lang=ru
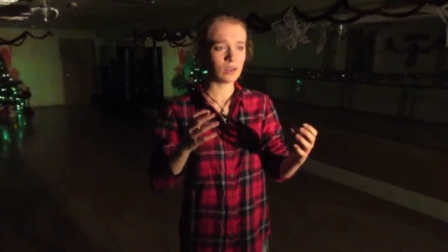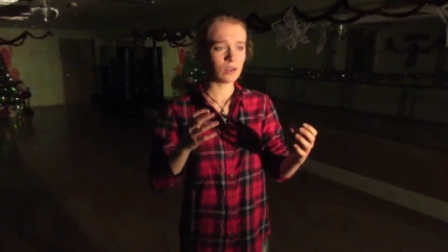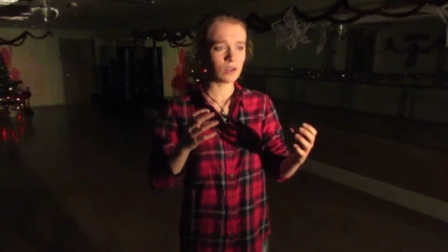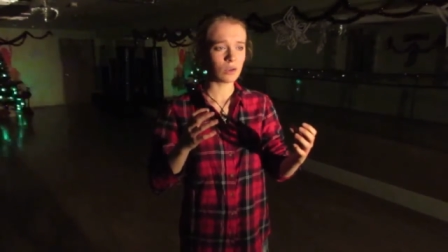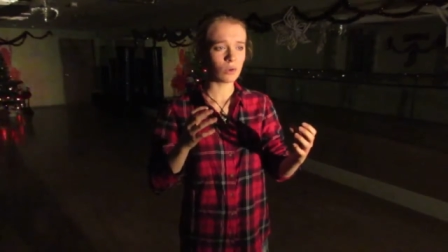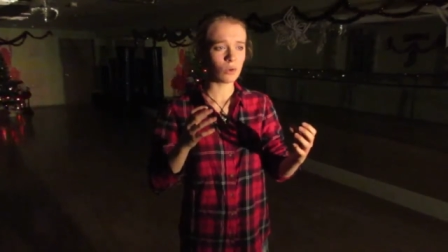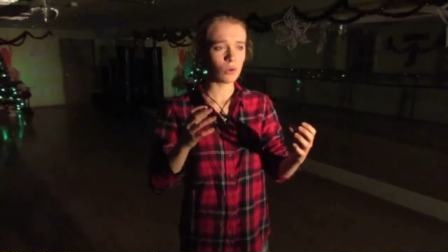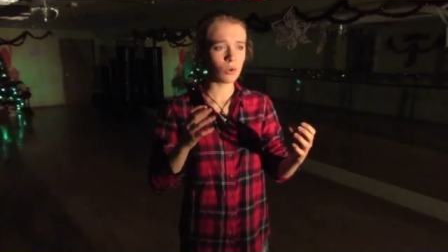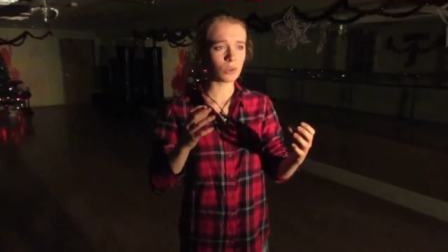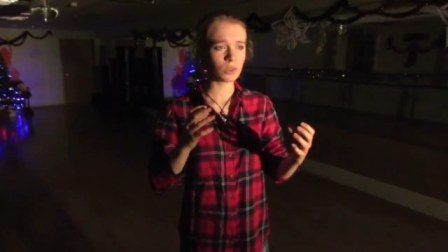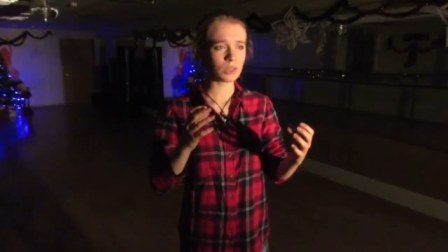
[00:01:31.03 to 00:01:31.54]

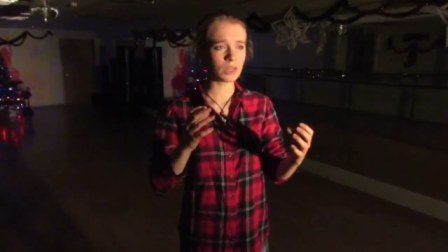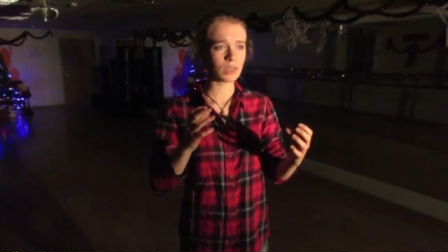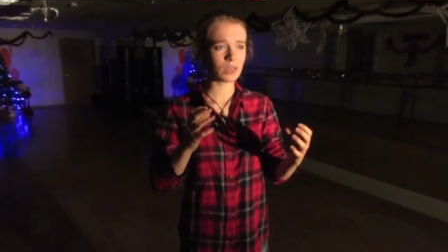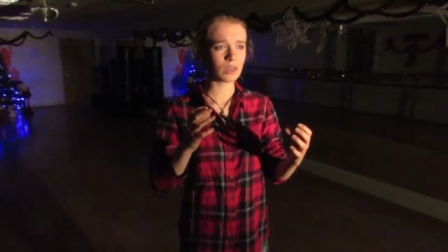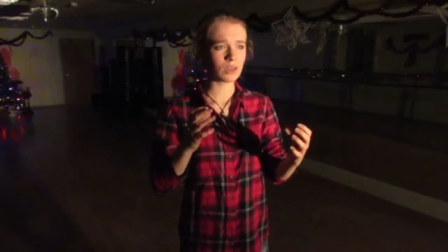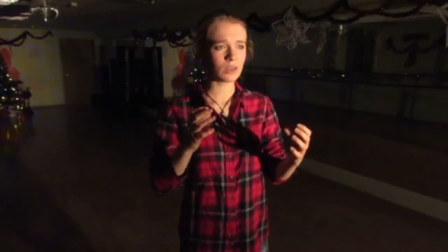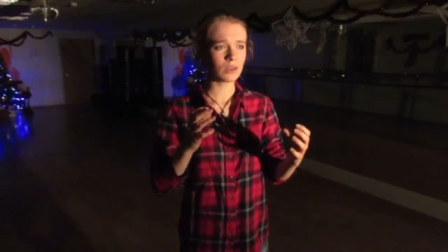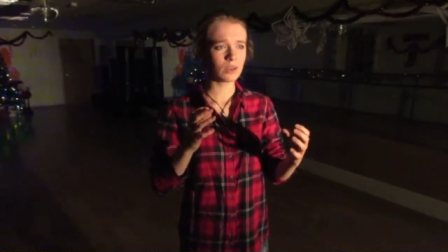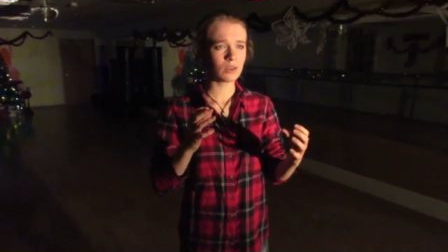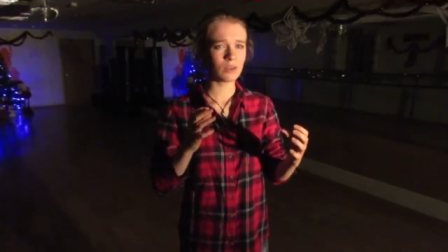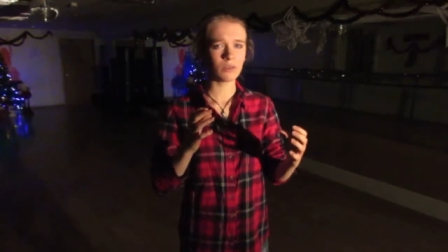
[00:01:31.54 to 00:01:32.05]
гонки
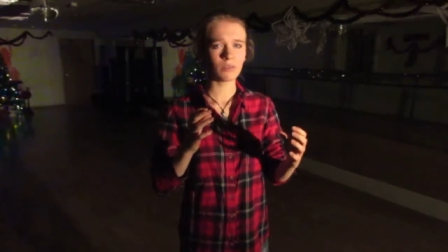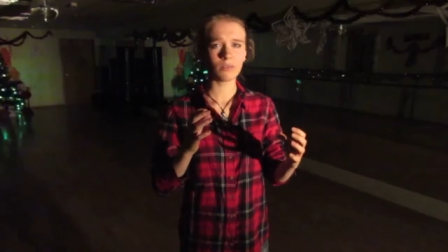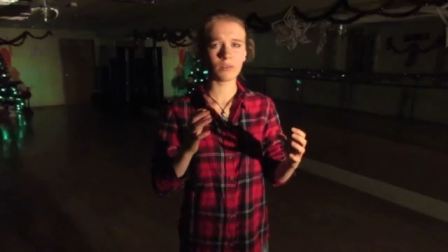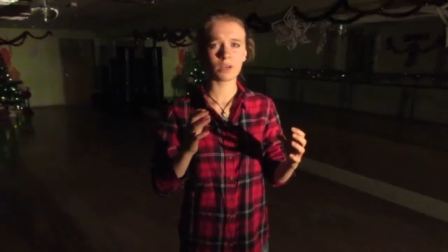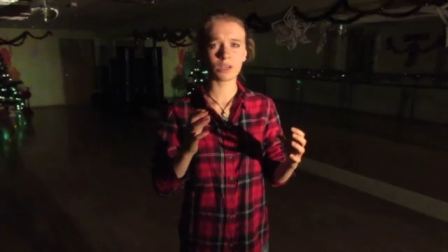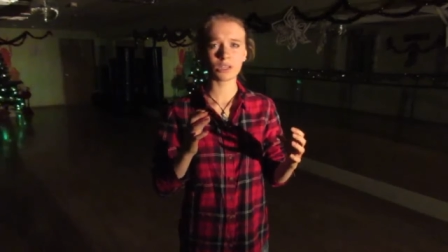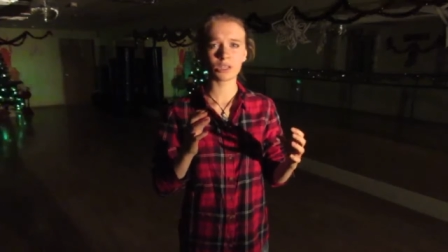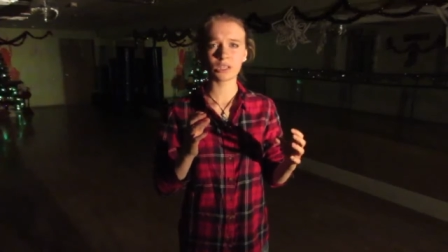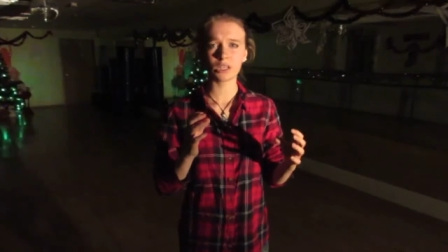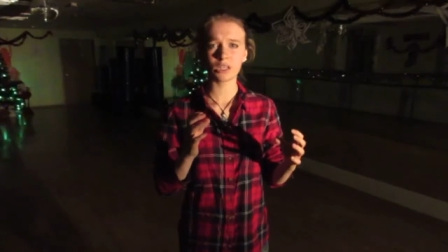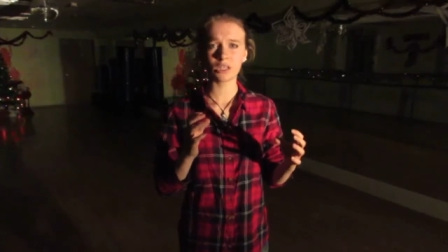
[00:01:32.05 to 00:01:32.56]

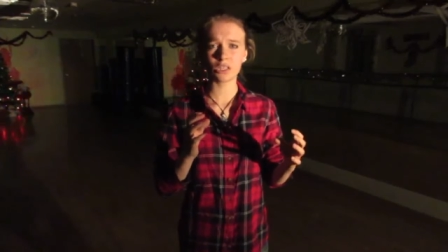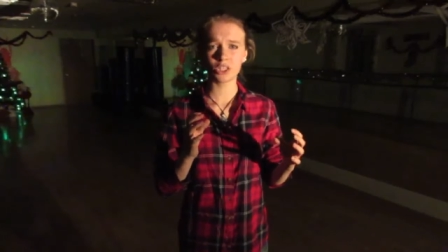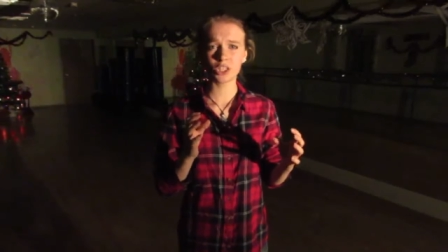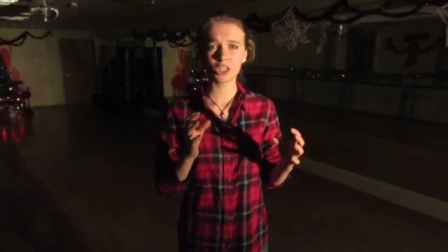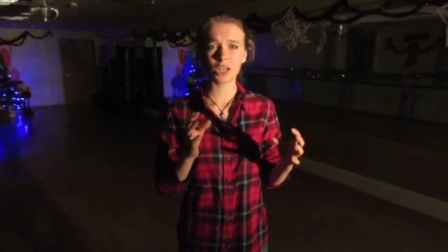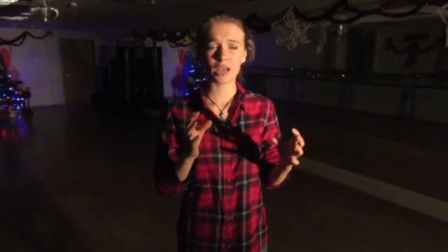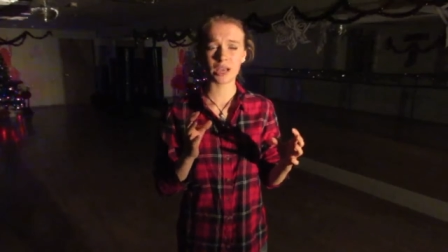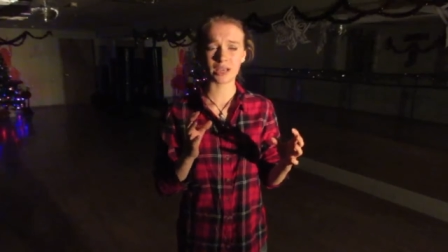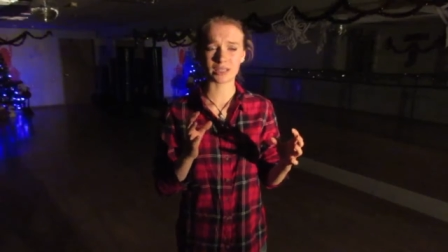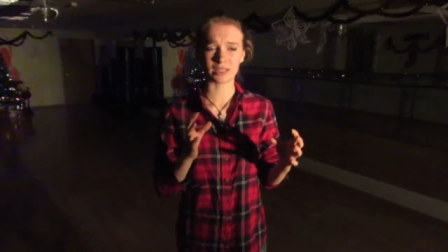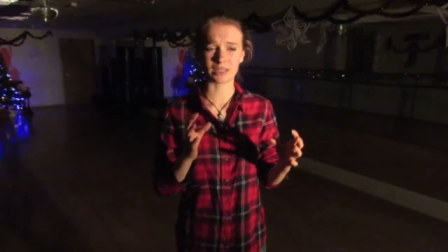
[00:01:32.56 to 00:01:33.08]
важные
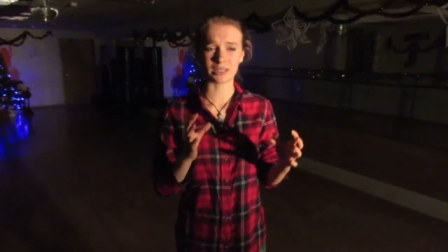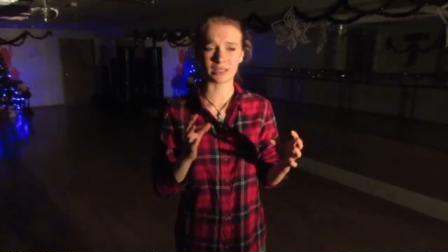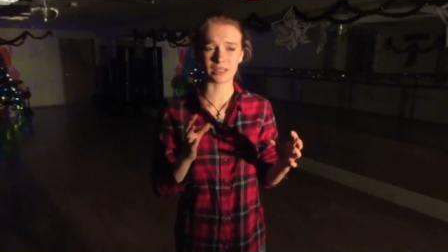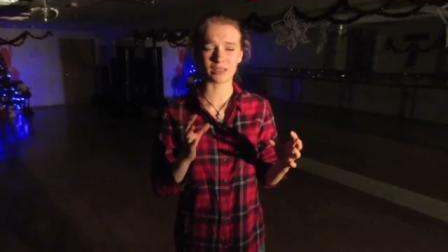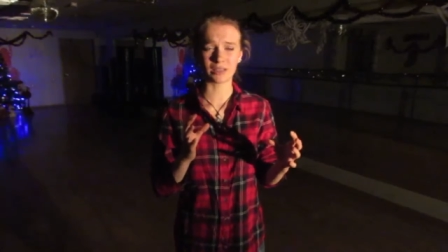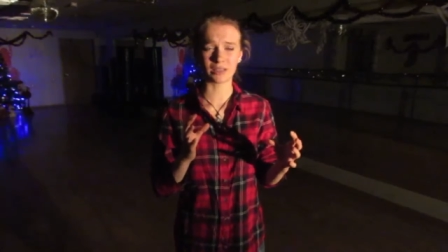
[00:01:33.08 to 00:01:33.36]
части.